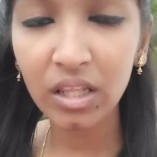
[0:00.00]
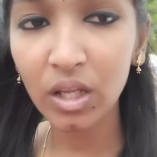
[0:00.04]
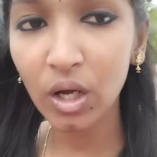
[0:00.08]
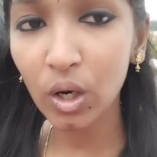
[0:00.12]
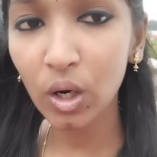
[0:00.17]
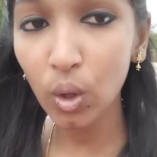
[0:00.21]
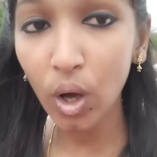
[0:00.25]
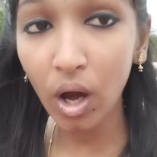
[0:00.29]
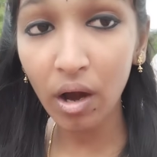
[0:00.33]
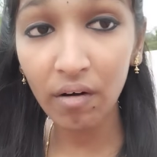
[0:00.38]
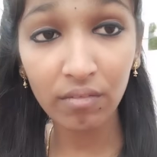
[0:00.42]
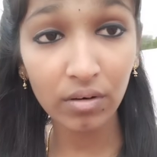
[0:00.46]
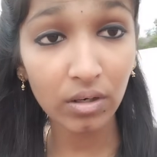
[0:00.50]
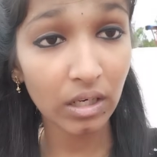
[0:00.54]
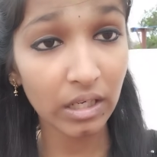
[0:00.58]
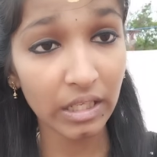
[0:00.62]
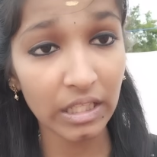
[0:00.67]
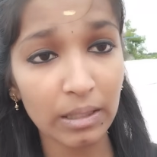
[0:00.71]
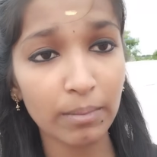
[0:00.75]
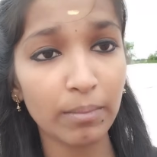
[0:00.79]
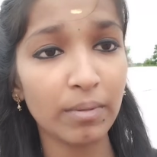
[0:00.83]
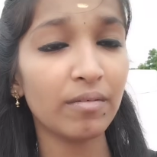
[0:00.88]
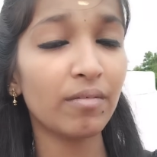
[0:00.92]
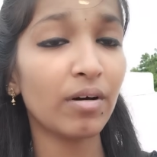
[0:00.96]
இருந்தாலும்
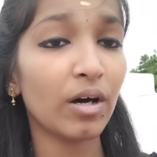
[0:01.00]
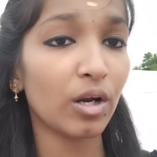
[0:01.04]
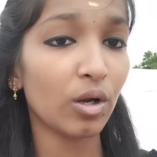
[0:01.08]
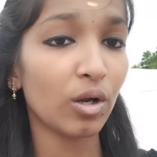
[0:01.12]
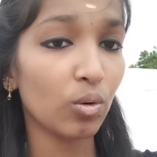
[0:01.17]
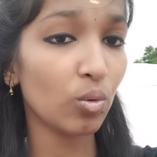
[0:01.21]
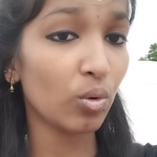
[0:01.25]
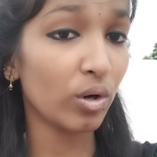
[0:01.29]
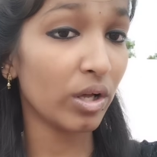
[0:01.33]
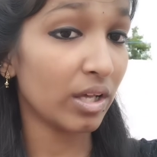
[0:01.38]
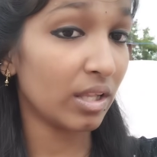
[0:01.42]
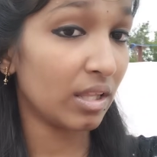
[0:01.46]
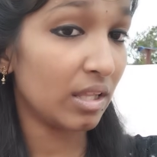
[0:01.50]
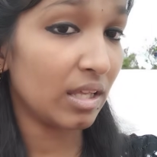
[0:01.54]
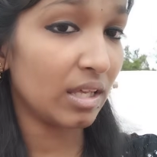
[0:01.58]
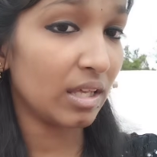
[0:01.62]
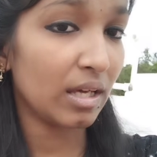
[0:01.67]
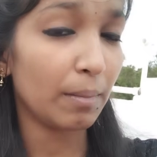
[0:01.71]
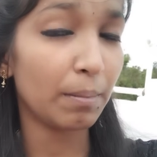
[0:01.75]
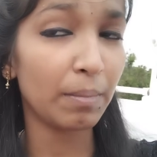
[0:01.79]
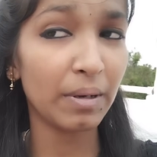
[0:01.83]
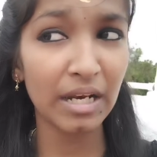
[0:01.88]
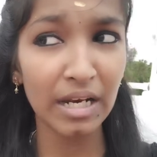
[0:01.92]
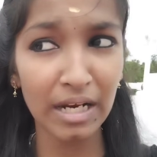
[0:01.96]
அவங்களுக்கு இந்த மாதிரி வரக்கூடாது
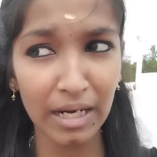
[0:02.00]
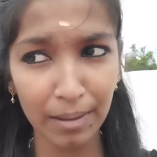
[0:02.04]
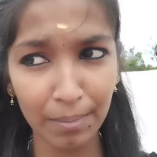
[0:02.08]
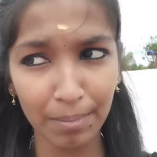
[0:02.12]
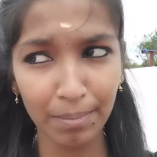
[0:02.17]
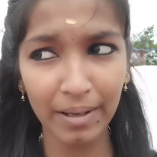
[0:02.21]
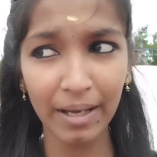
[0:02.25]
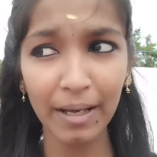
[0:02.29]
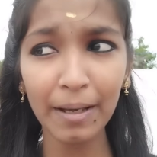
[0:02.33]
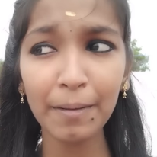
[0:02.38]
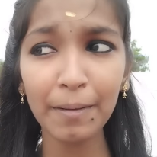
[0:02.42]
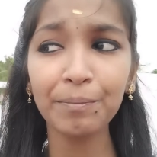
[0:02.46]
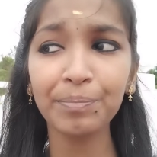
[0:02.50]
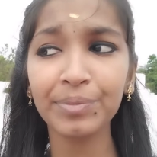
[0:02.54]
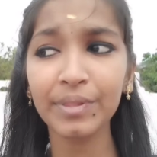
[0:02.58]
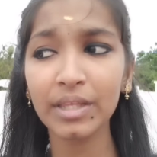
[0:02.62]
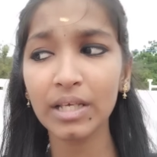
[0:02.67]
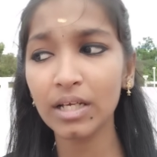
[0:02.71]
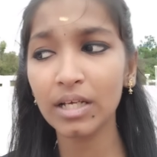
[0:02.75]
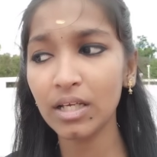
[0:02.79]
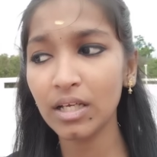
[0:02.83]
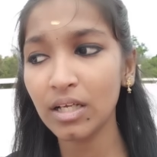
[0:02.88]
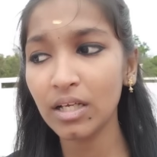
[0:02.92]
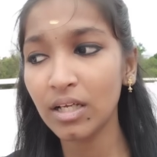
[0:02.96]
அப்படின்னு நினைப்பேன்
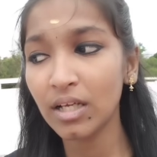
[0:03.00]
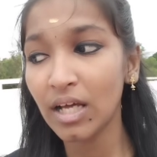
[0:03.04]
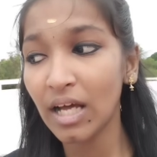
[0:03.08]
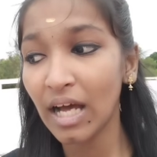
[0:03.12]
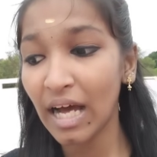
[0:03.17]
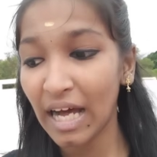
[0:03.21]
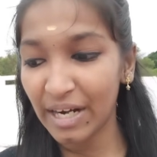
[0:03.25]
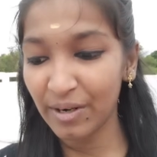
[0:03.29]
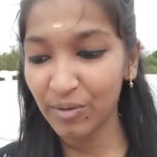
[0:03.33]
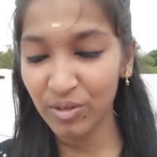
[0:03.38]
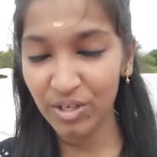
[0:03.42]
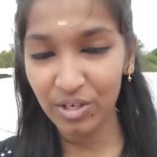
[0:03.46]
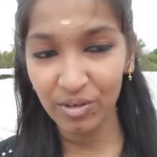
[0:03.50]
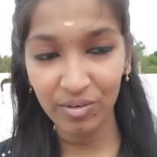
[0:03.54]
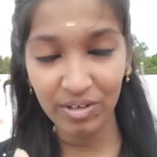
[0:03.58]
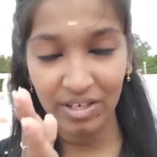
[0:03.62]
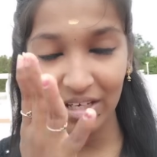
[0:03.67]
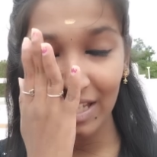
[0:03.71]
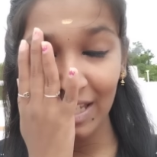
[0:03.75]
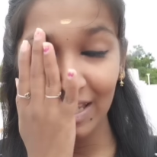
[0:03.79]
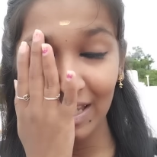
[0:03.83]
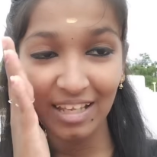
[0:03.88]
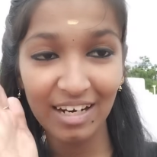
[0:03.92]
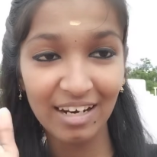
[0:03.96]
அண்ட் ஓகே
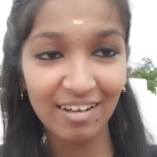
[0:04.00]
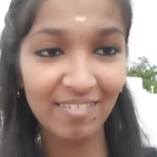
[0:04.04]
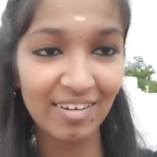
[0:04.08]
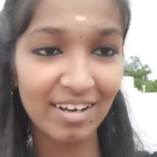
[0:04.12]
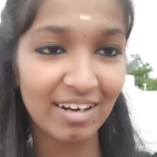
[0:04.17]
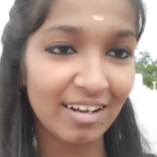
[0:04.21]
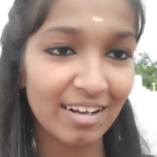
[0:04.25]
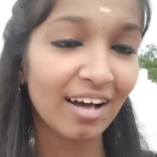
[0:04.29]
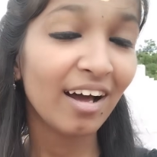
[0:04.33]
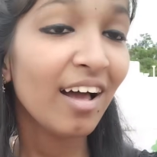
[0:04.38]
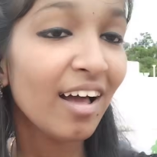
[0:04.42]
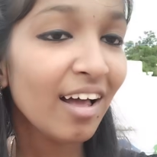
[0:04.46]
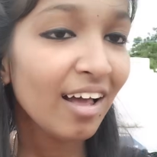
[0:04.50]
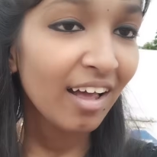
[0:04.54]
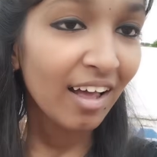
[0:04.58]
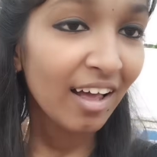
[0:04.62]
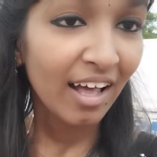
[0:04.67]
ஓகே இதெல்லாம் வேணாம்